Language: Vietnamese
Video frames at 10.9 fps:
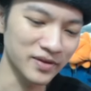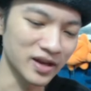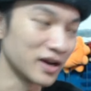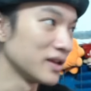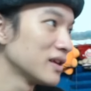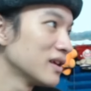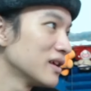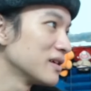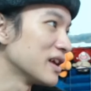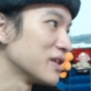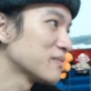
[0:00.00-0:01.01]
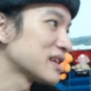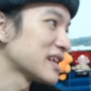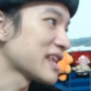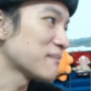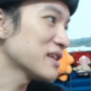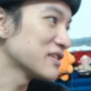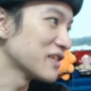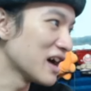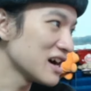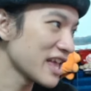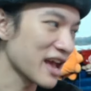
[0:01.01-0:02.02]
Rồi, giờ chúng ta sẽ chấm với tương
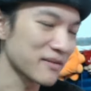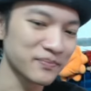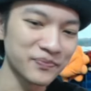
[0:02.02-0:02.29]
ớt nha.